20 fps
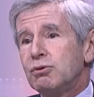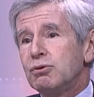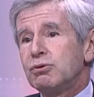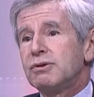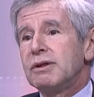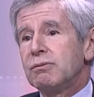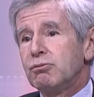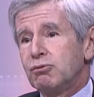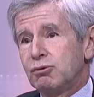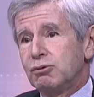
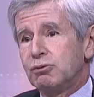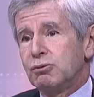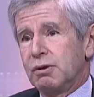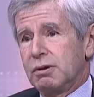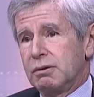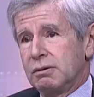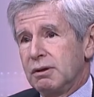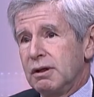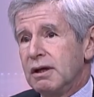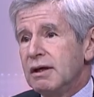deuxième tour.
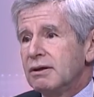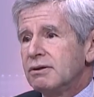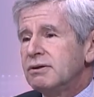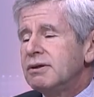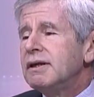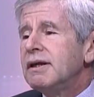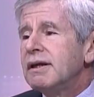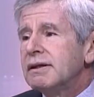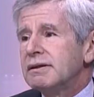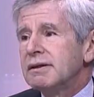D'accord.
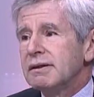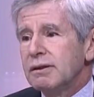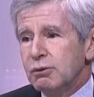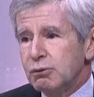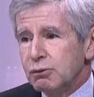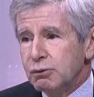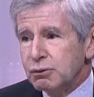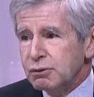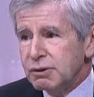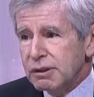S'il atteint le
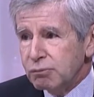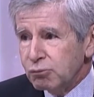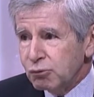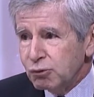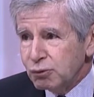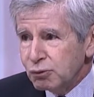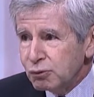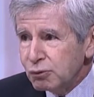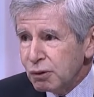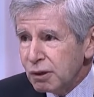deuxième
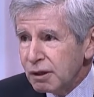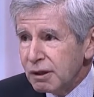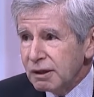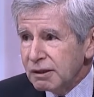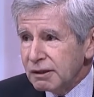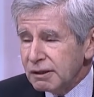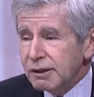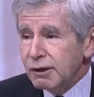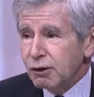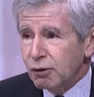tour,
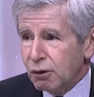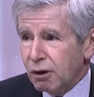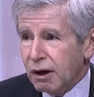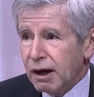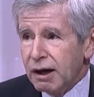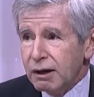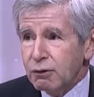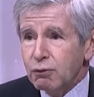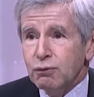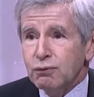il
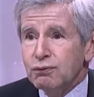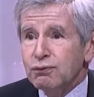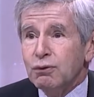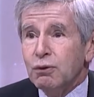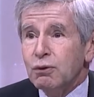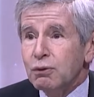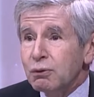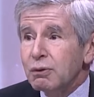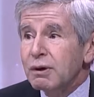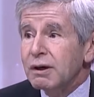aura le
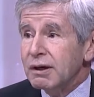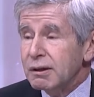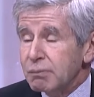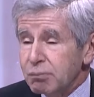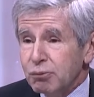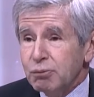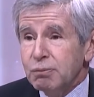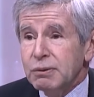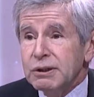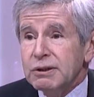front
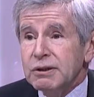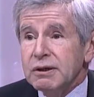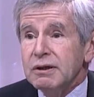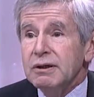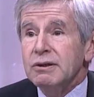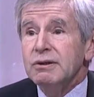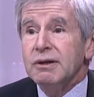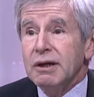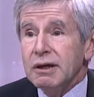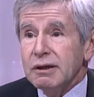
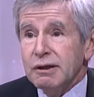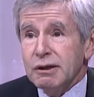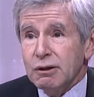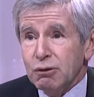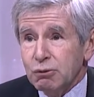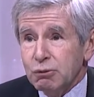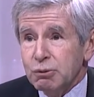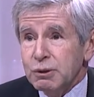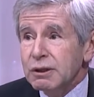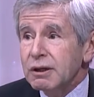républicain derrière
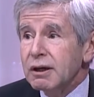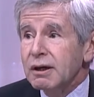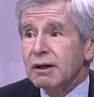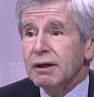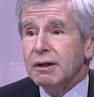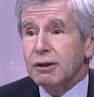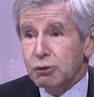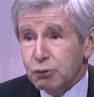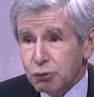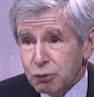lui.
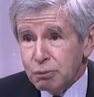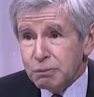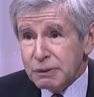Et Dieu